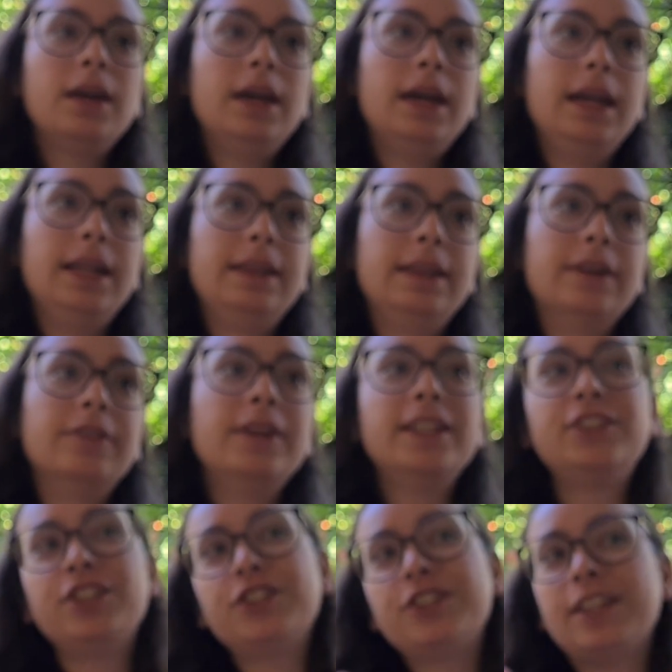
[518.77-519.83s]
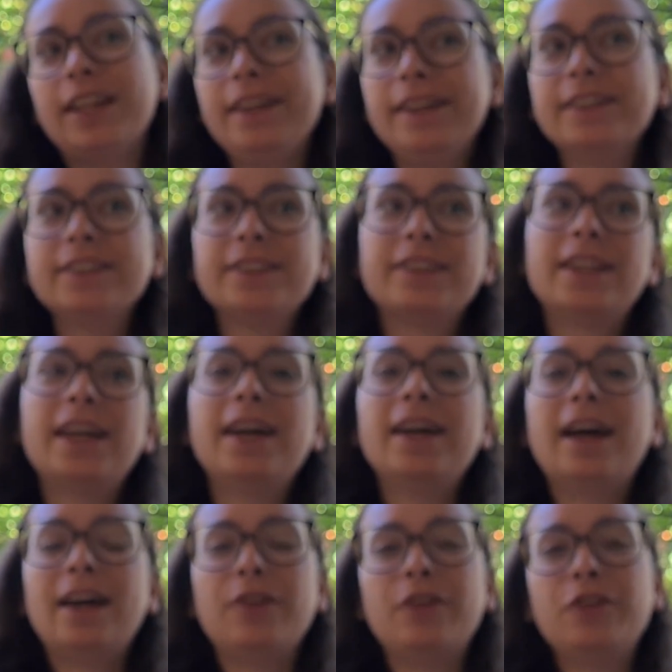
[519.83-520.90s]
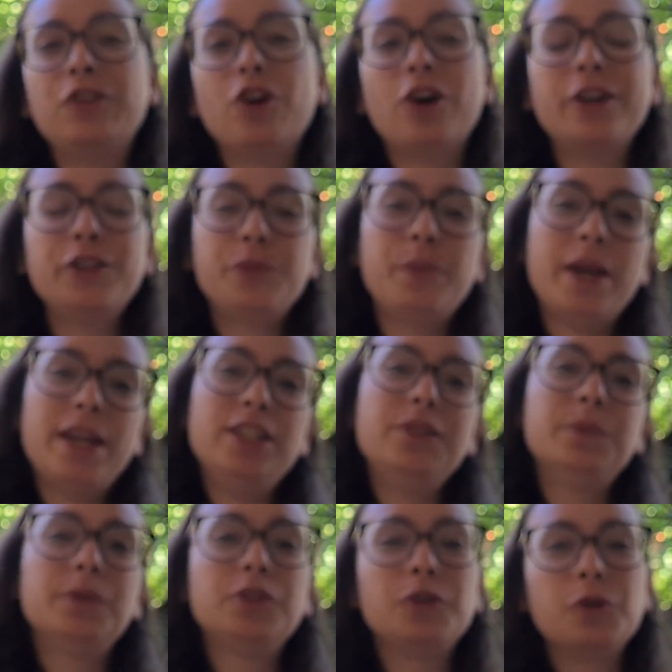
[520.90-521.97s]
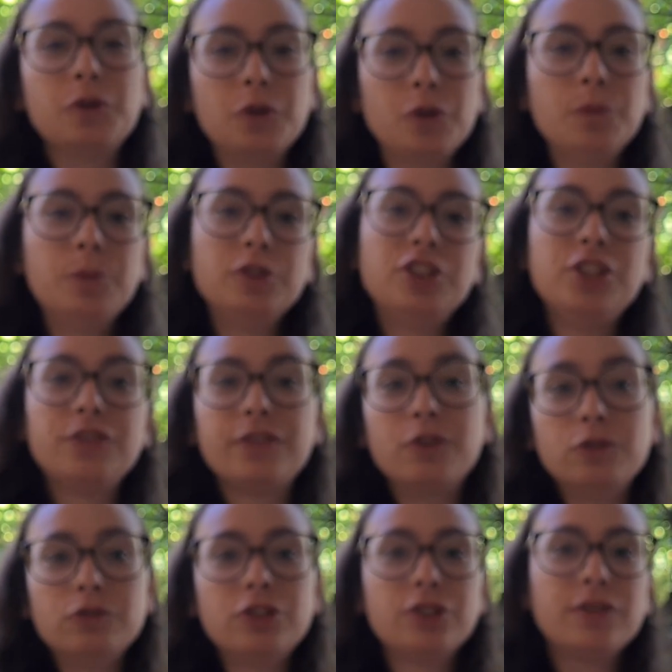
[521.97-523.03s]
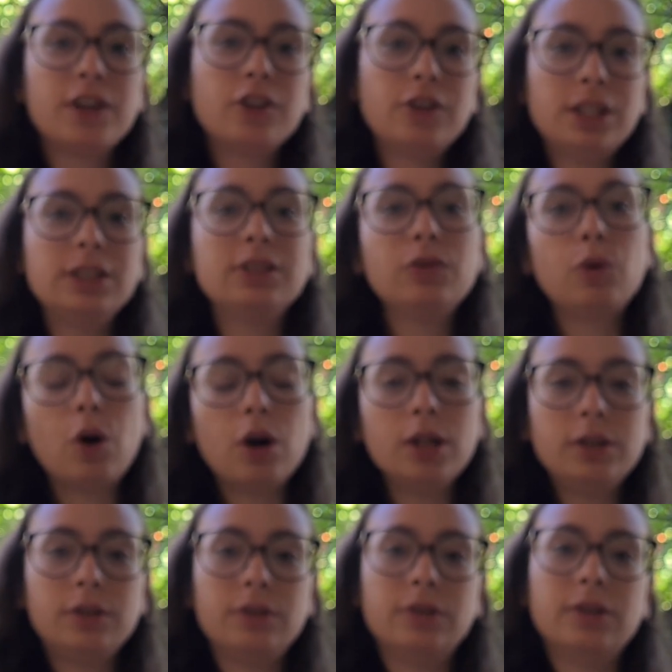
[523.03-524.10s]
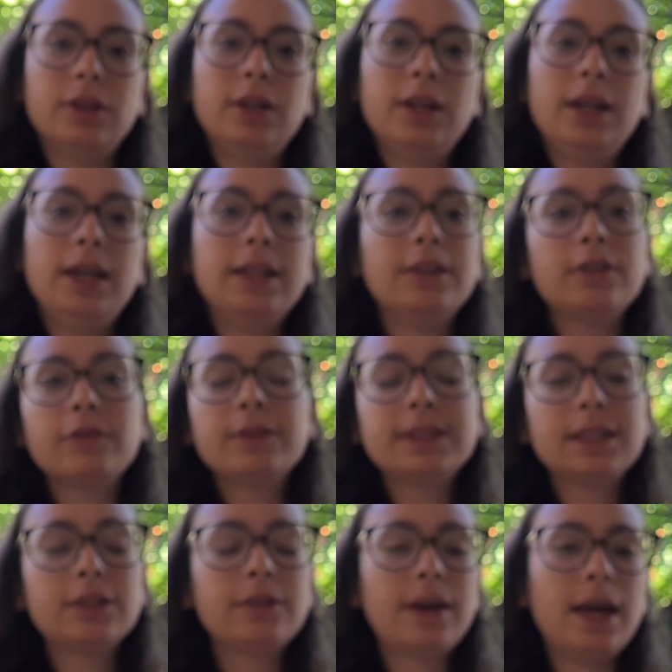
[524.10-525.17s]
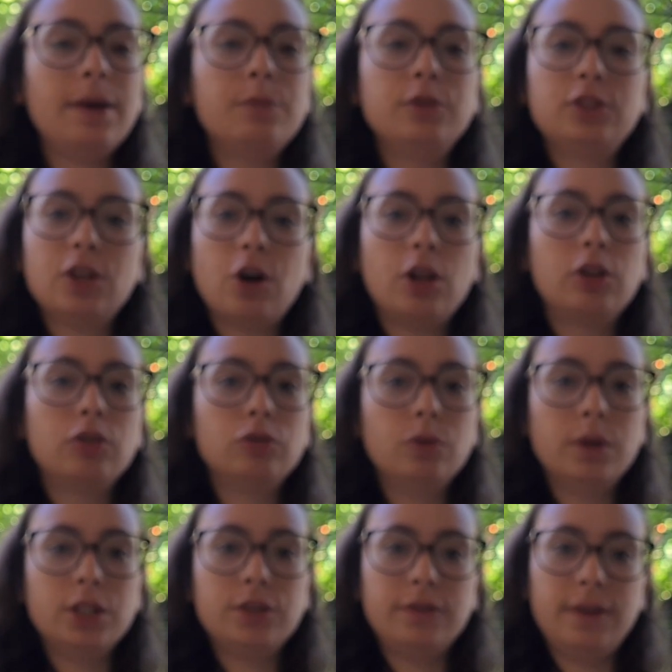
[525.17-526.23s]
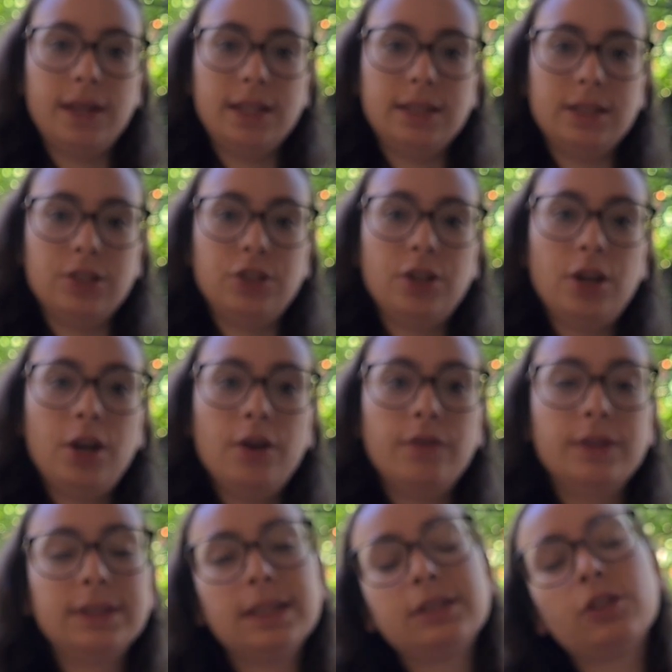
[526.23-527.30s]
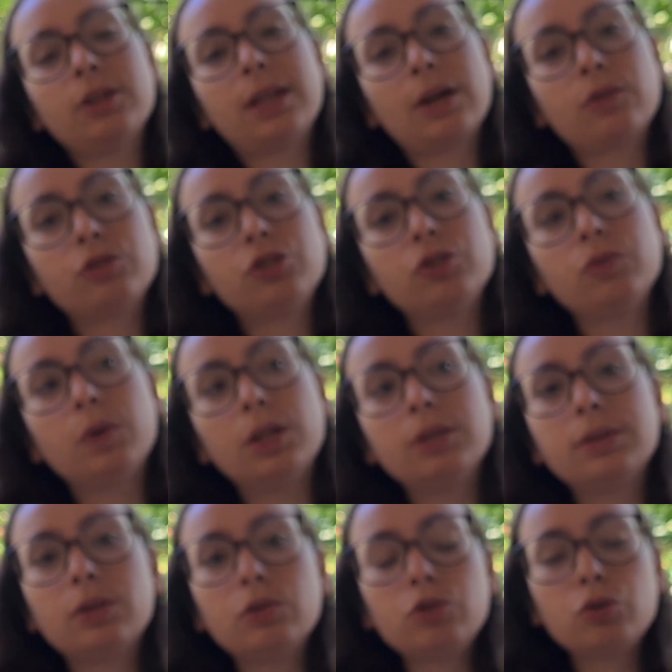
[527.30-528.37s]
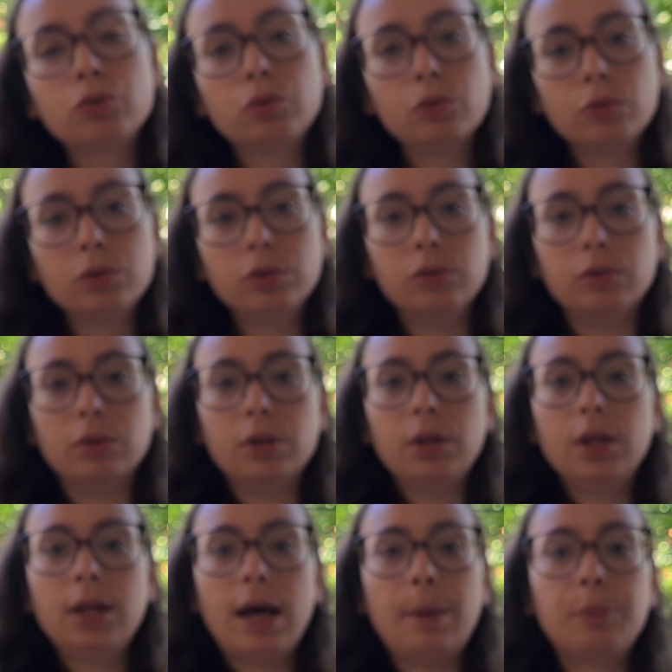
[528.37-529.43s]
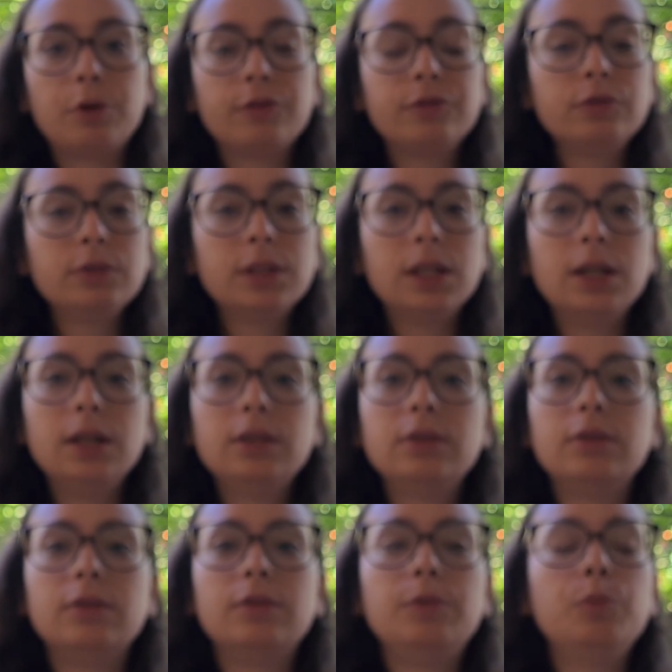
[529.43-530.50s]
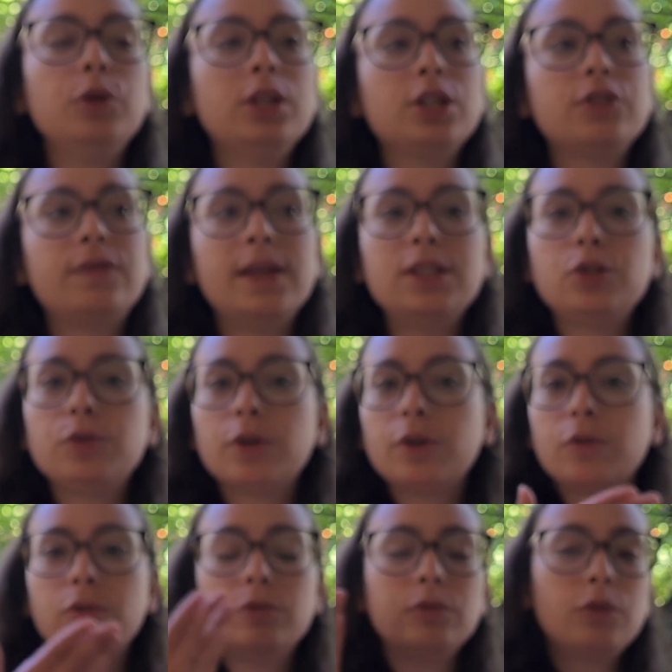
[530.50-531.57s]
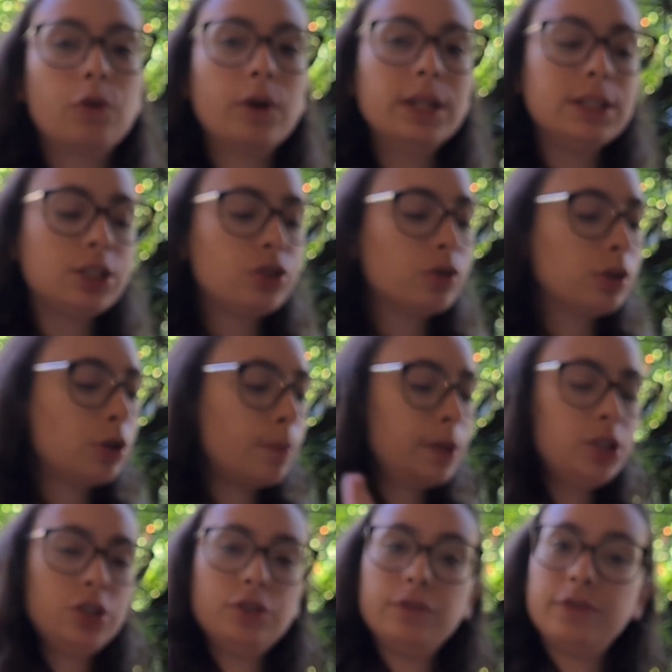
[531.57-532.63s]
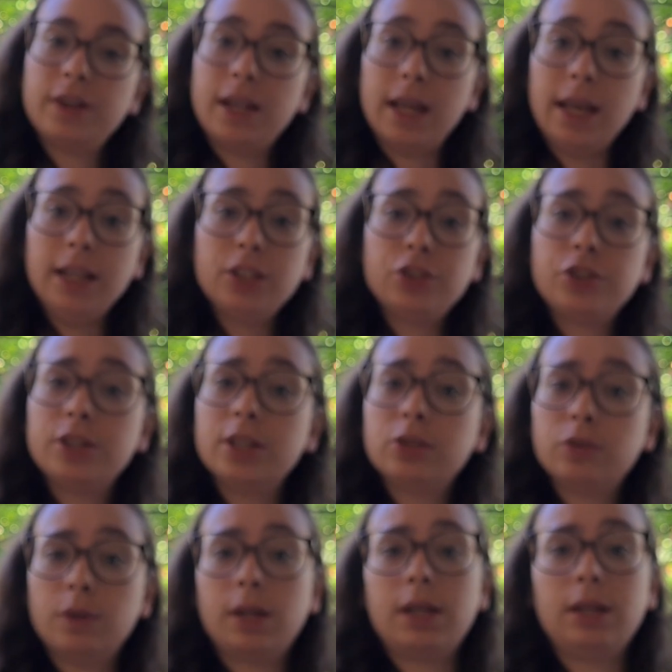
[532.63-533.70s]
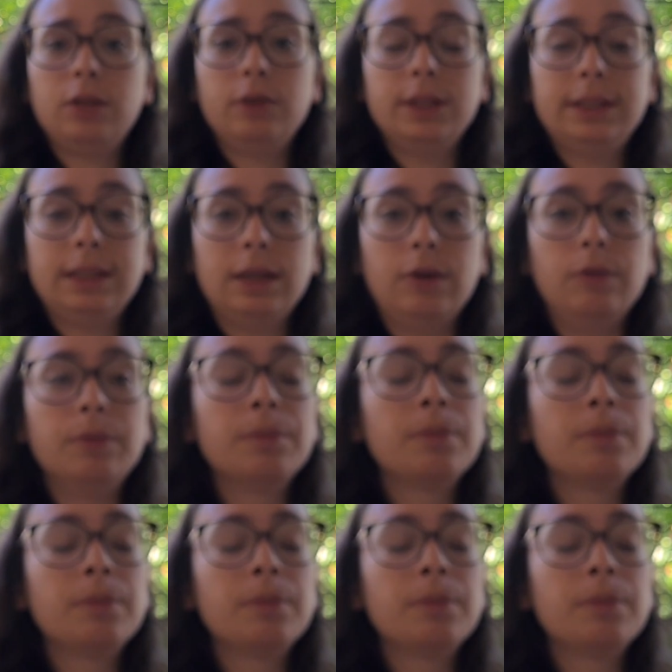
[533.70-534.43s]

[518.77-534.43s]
Então a gente tem isso, né? Nós mesmos, o grupo, um desvaloriza o outro. Então você não é museólogo duas vezes. Você só está continuando seu estudo, aprofundando, e muitas vezes com coisas totalmente diferentes da sua graduação.